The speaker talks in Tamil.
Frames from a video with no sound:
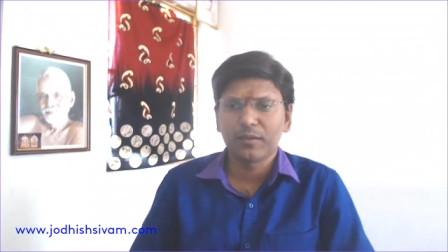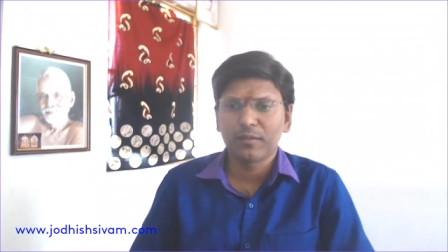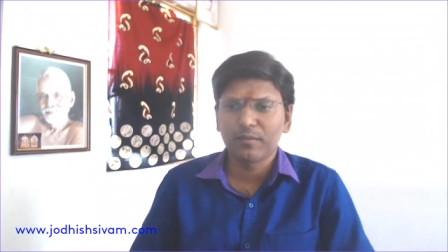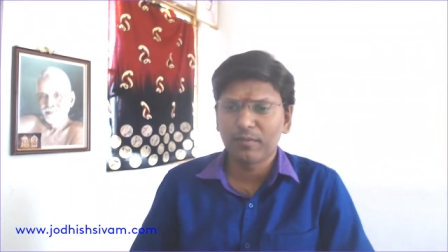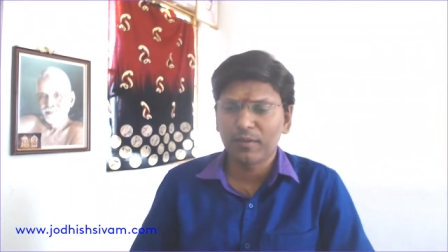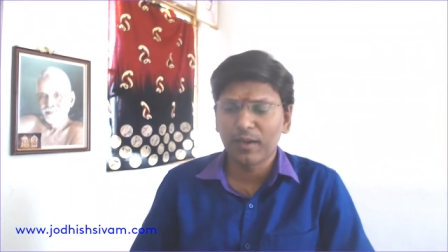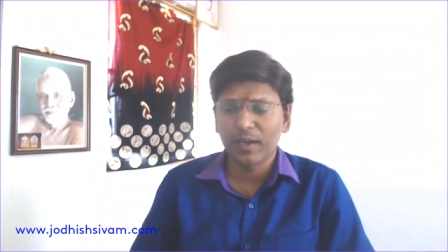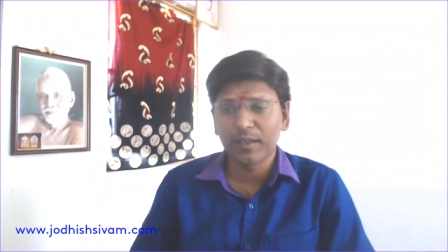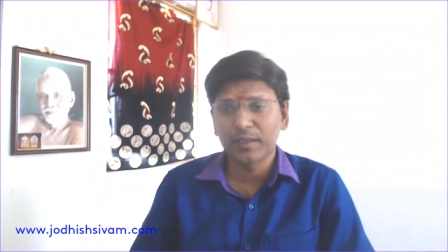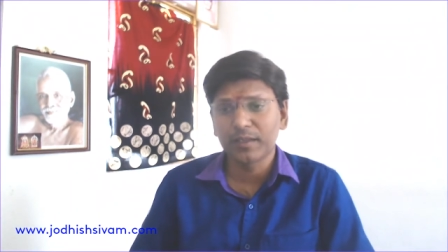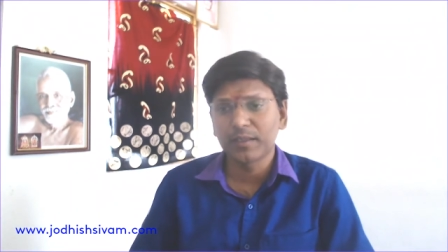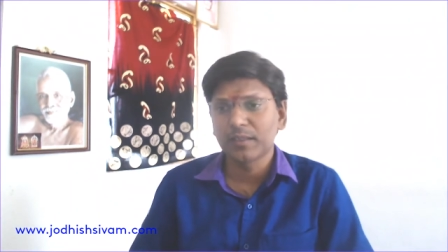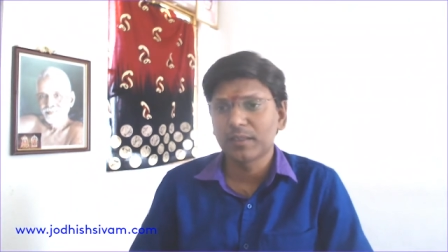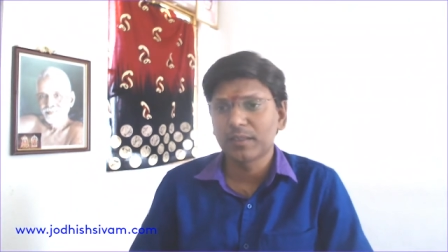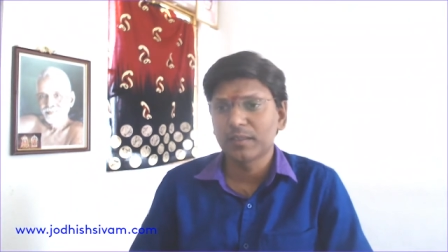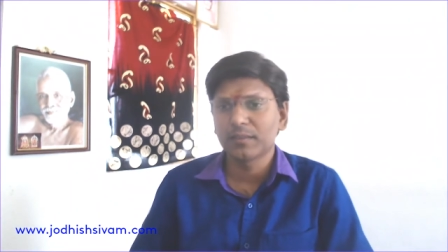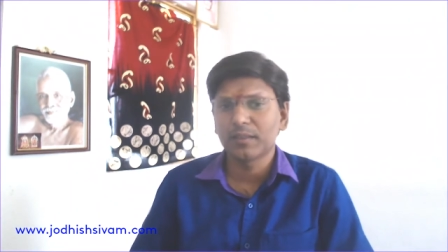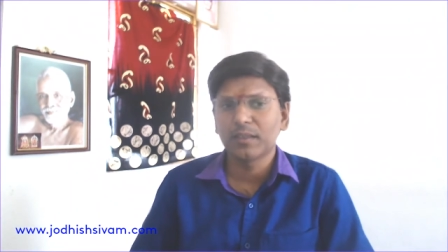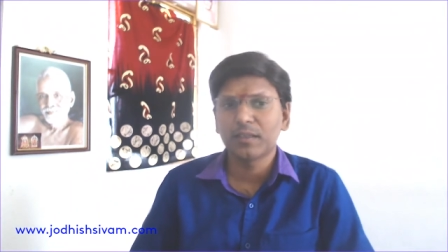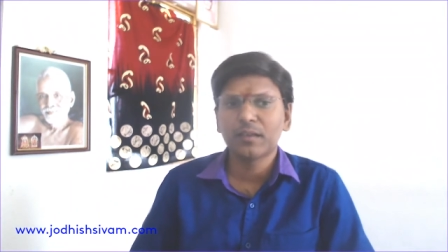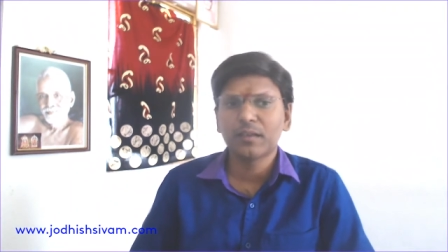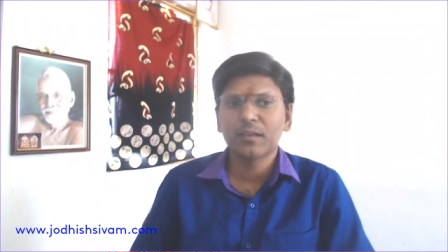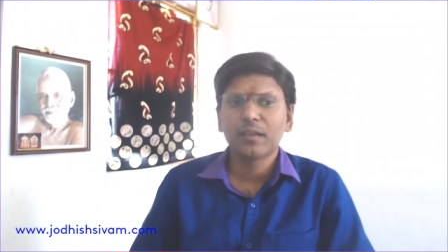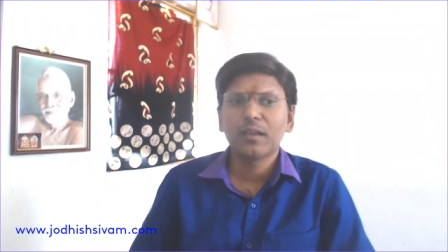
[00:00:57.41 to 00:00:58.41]

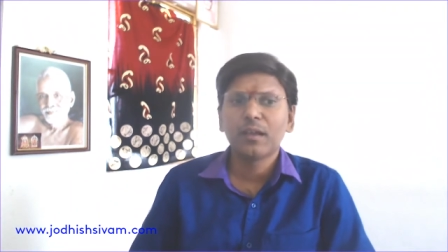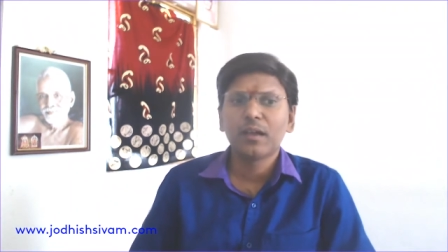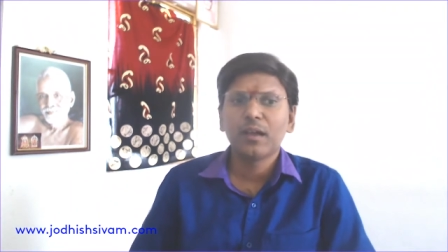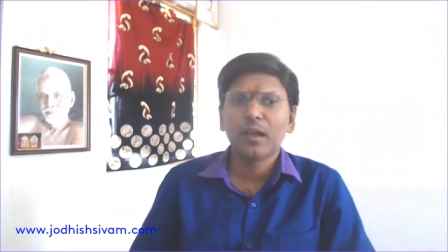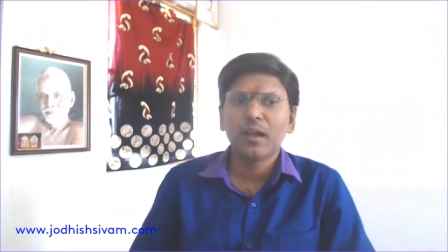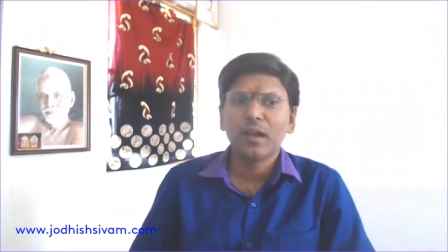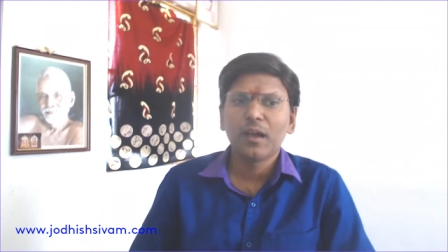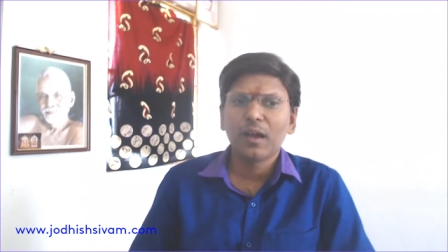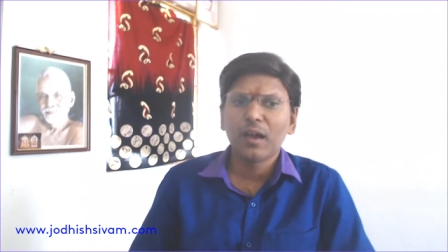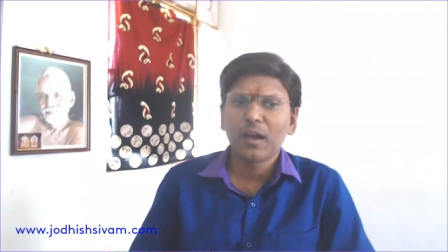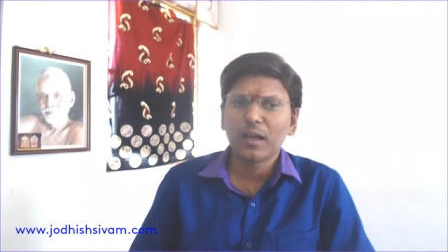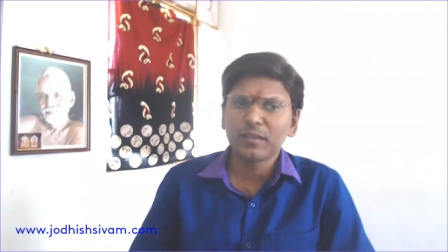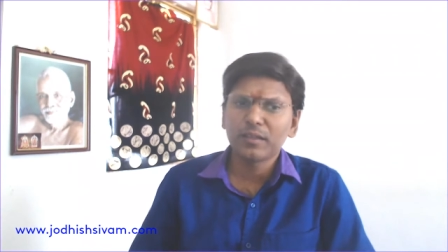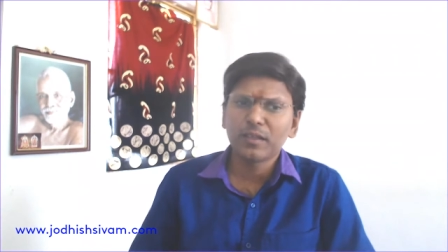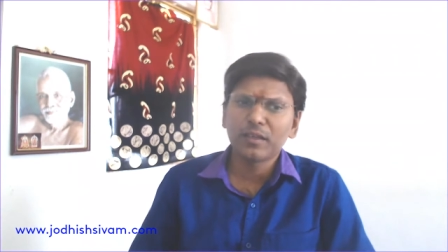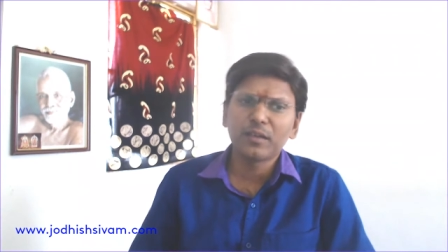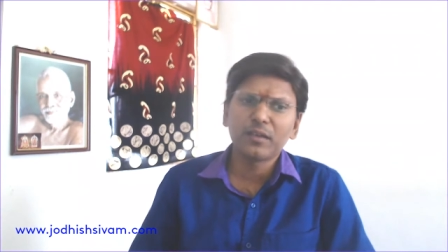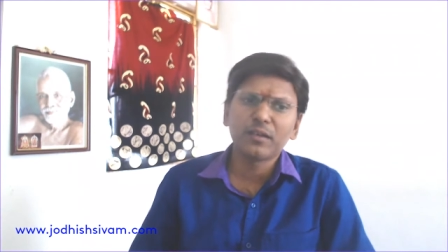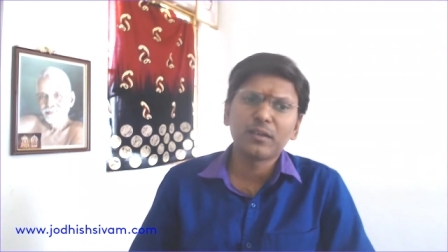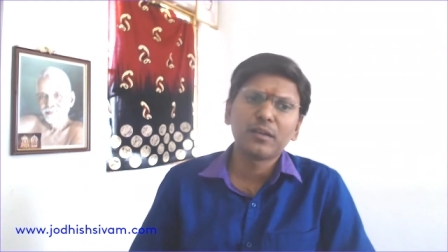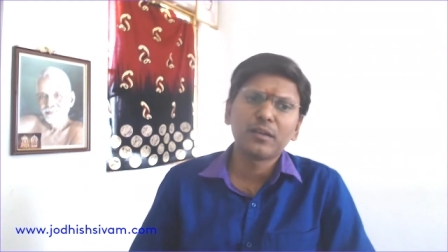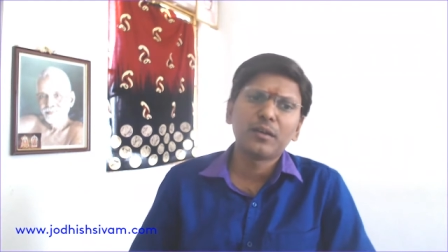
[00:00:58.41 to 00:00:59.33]
வழங்கியிருந்தேன் அதில்